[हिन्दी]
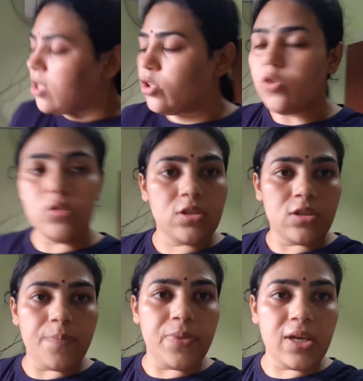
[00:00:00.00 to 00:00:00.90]
तो
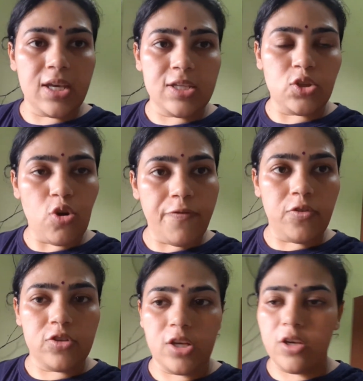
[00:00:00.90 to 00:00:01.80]
तब तक ये सॉफ्ट हो
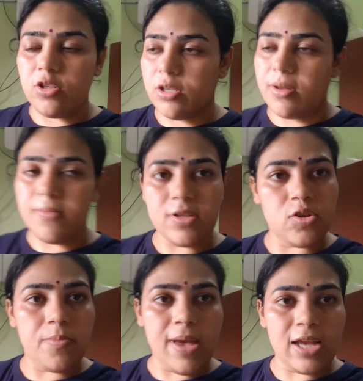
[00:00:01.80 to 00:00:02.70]
जाएंगे उसके बाद मैं
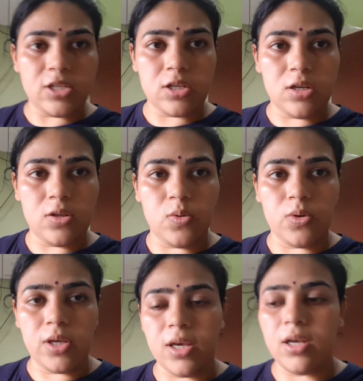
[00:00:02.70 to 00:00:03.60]
इसको मैश कर
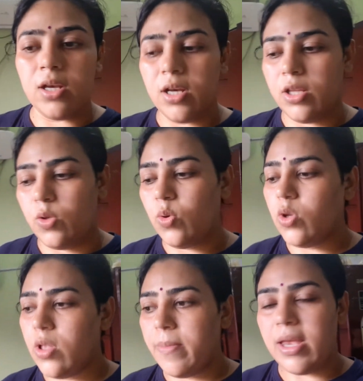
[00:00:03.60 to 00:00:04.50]
दूंगी कद्दू को
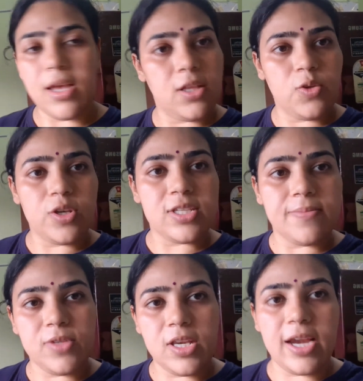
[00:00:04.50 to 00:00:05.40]
तो हमारे कद्दू की
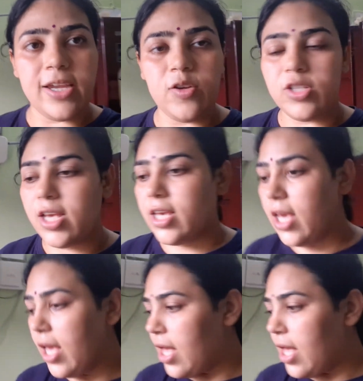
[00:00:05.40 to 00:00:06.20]
सब्ज़ी रेडी हो जाएगी